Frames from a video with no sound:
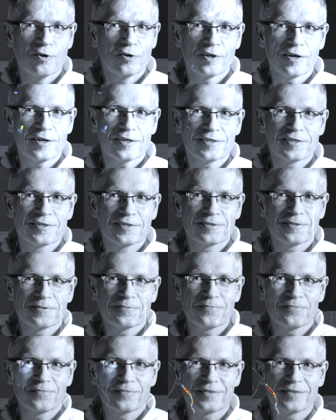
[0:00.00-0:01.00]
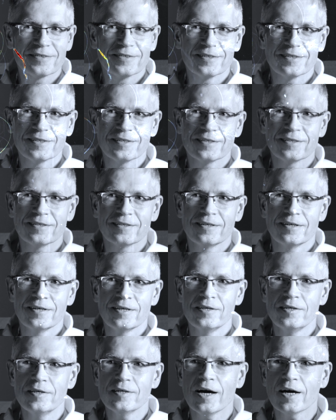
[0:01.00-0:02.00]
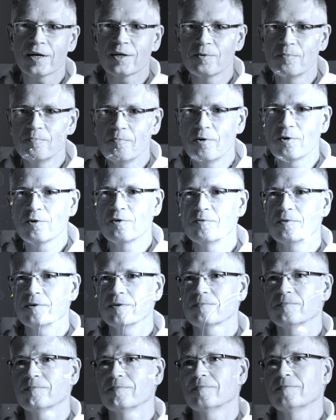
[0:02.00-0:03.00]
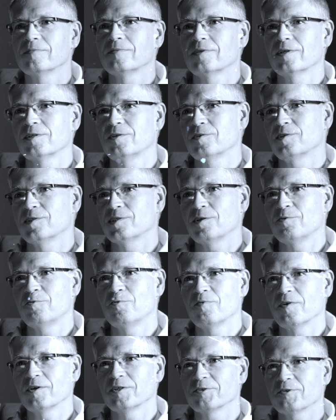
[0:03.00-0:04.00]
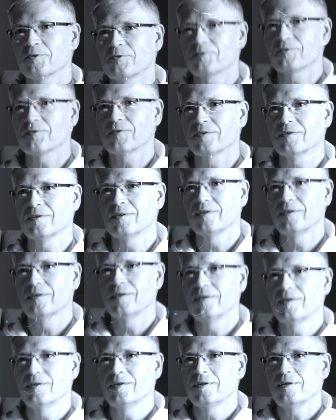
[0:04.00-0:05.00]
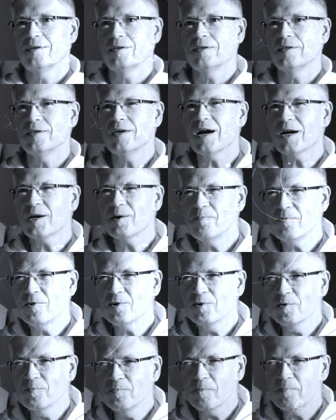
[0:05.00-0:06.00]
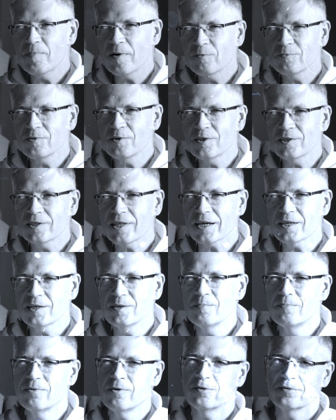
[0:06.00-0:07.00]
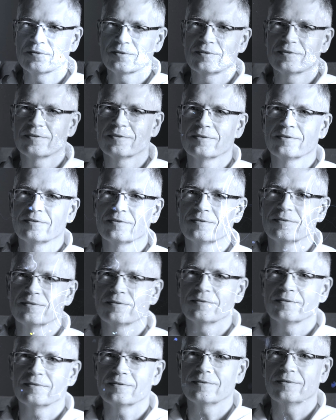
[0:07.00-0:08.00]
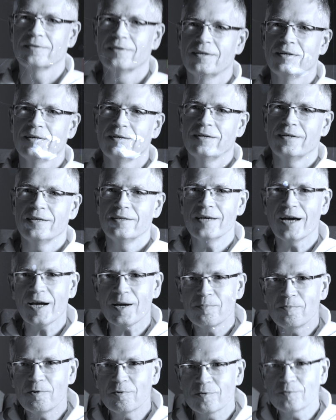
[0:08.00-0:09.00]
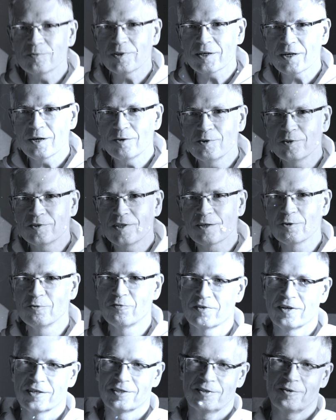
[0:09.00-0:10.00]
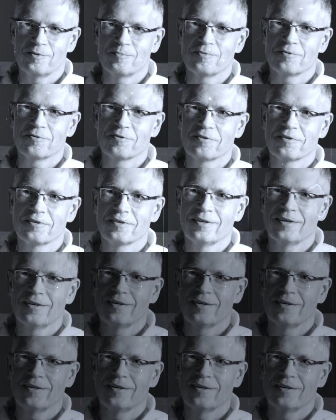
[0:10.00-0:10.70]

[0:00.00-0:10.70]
do nas, e, jak mogłem tego nie zauważyć? Jak mogłem popełnić taki błąd? Jak mogłem taką literówkę zrobić?